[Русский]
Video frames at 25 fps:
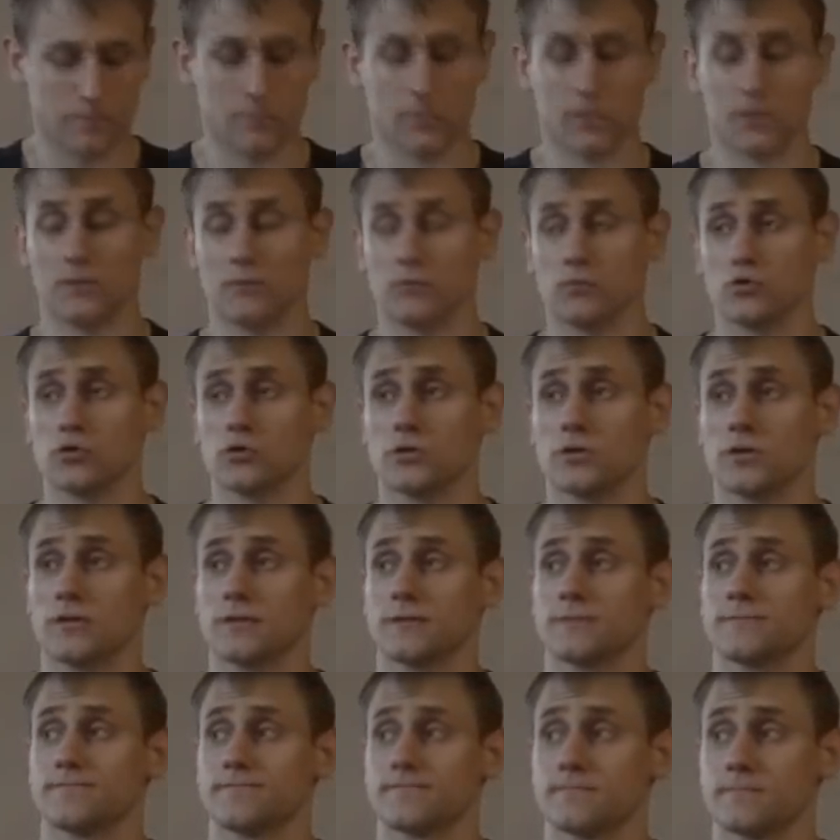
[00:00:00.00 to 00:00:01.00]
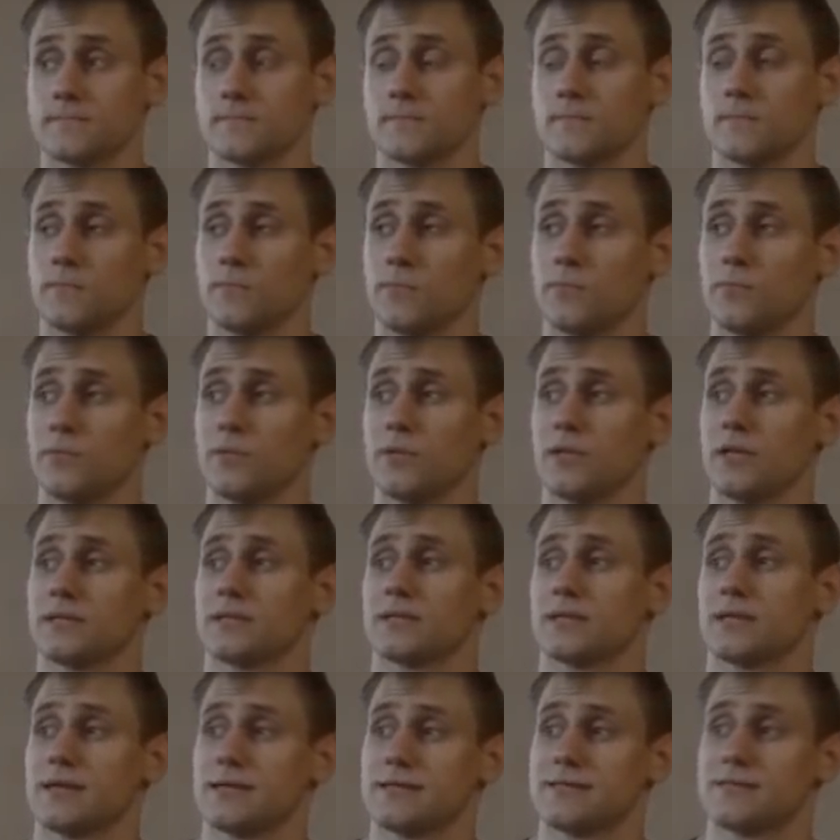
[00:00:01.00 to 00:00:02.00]
потому что была
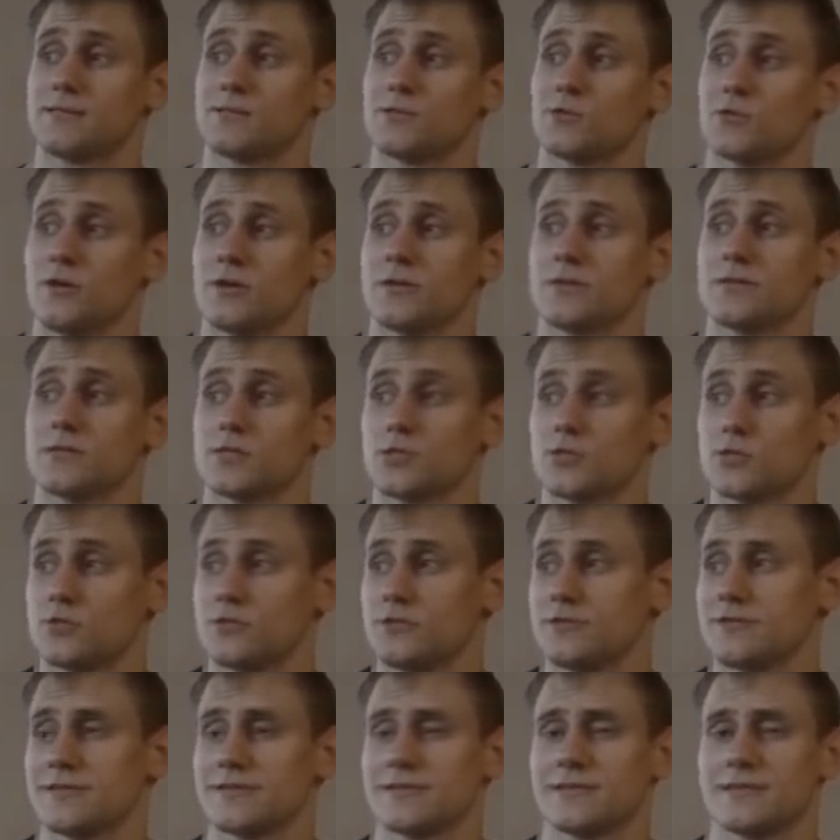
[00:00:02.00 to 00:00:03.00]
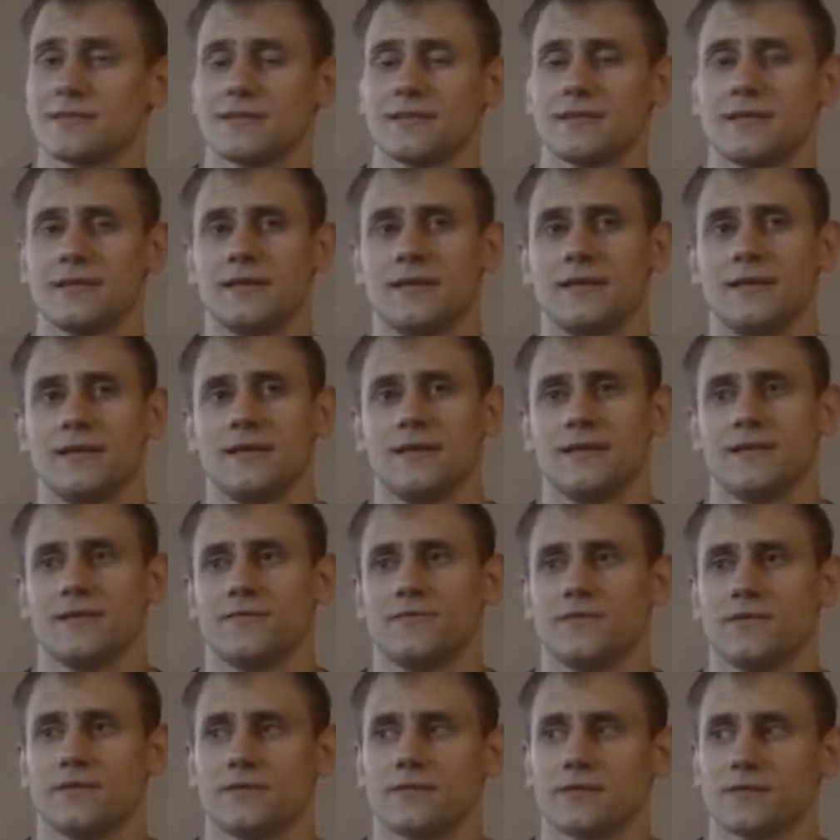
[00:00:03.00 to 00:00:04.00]
такая ситуация, что некоторые
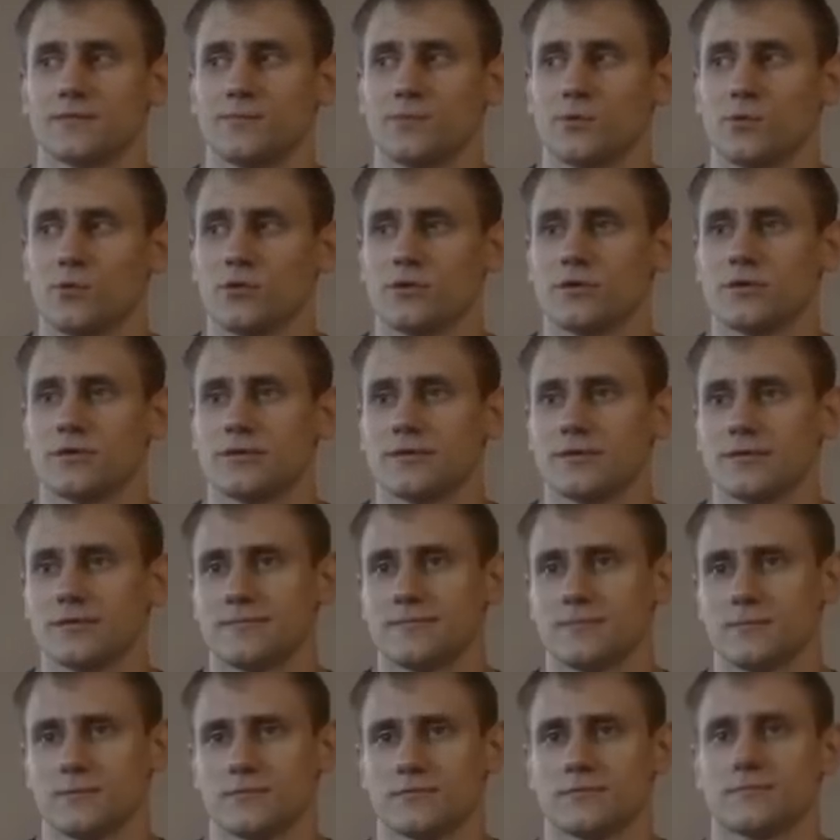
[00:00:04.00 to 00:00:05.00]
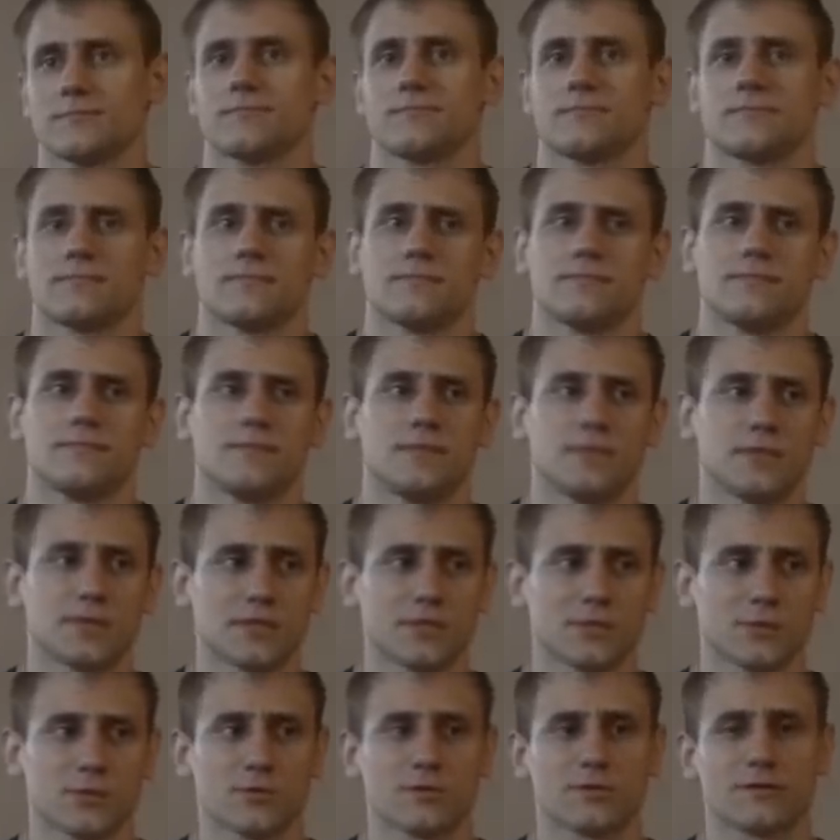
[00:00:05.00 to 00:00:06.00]
фитнес-блогеры, ну, не
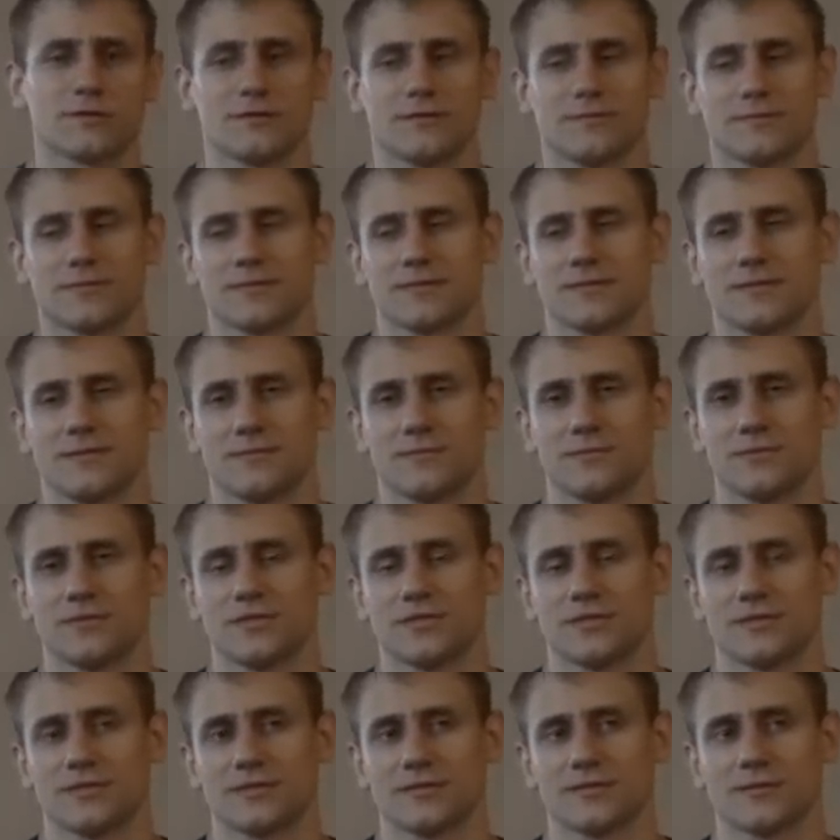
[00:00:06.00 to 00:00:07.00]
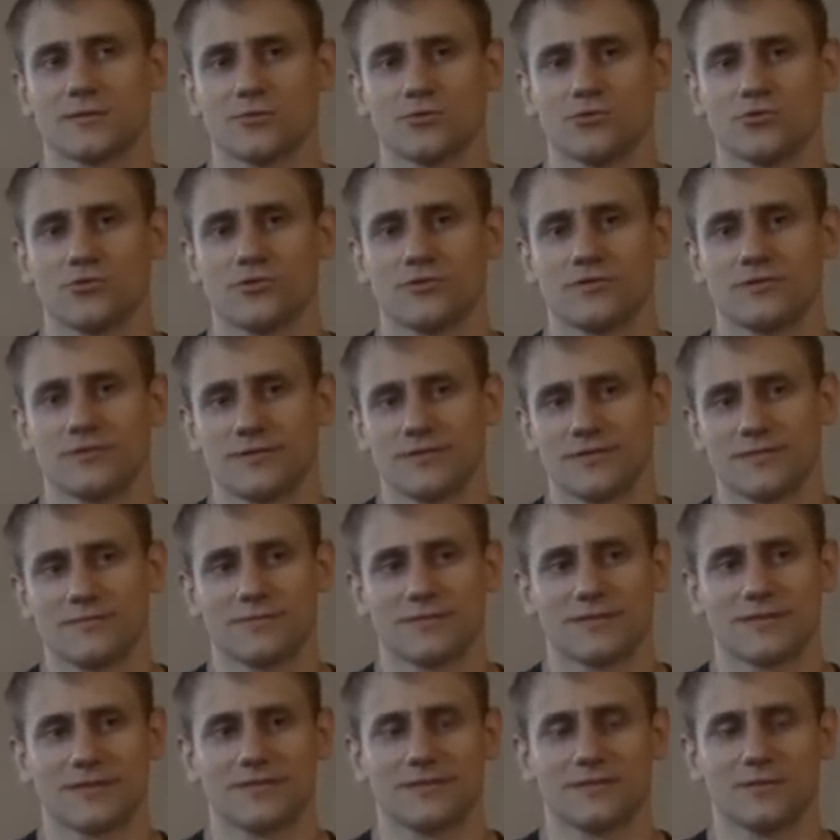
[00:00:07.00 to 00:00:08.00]
настолько, я бы сказал, бы даже раскрученные,
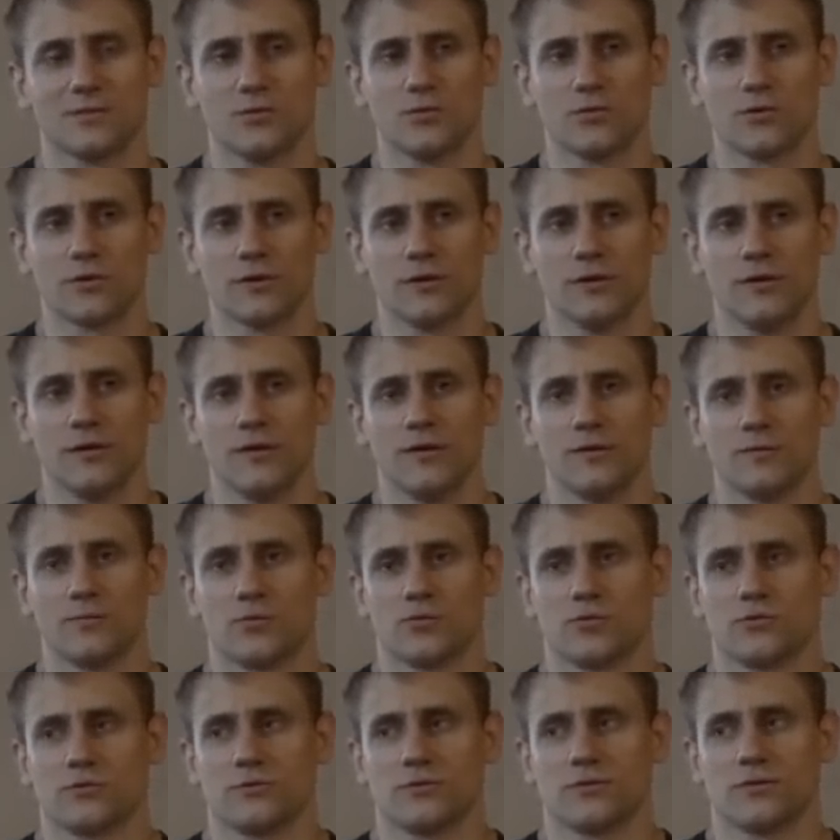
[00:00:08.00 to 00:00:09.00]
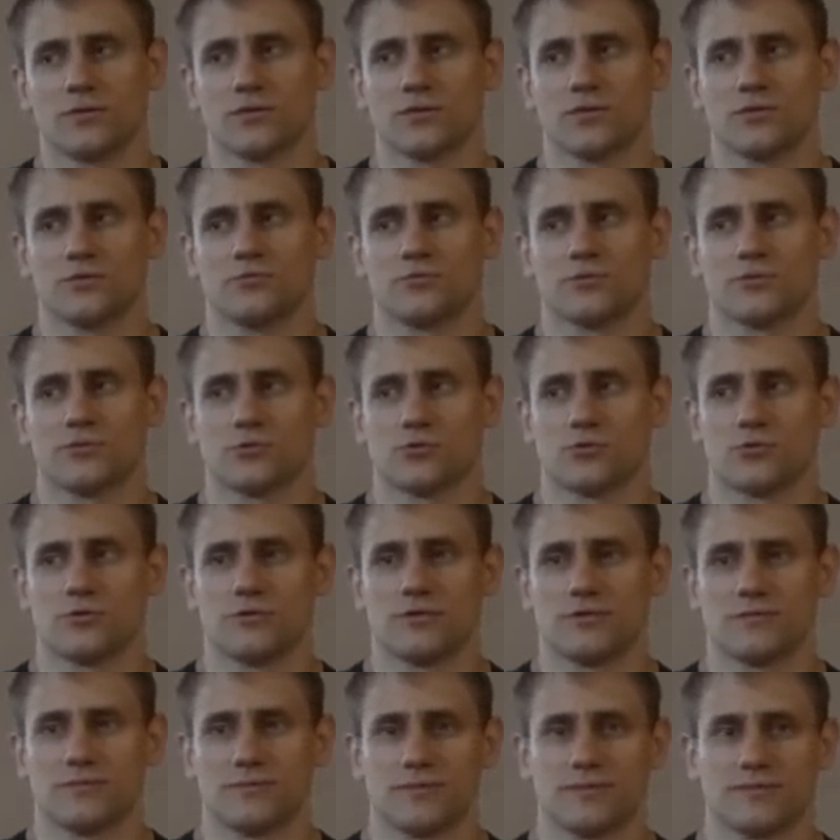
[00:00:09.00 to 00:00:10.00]
там, как Егор, просто даже не
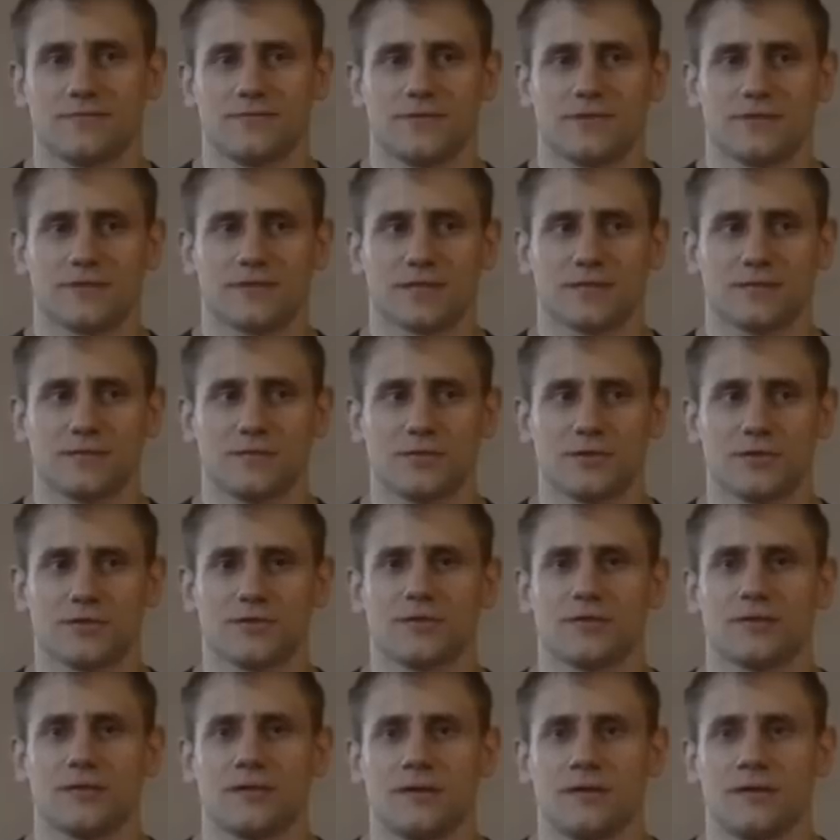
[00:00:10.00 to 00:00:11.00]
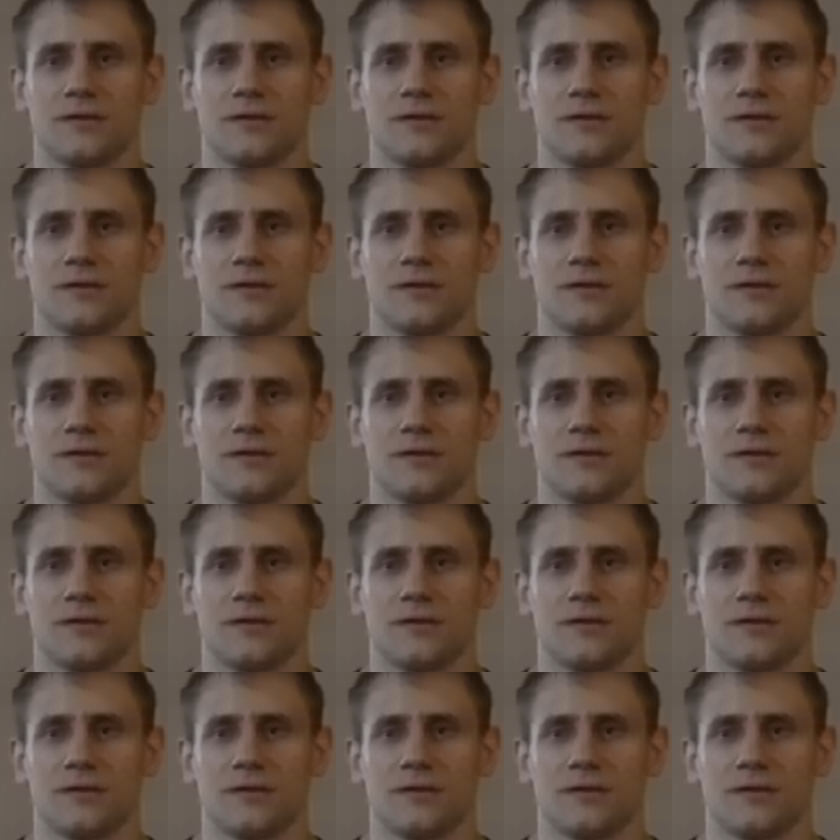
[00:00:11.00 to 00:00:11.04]
удосужились мне там в некоторых моментах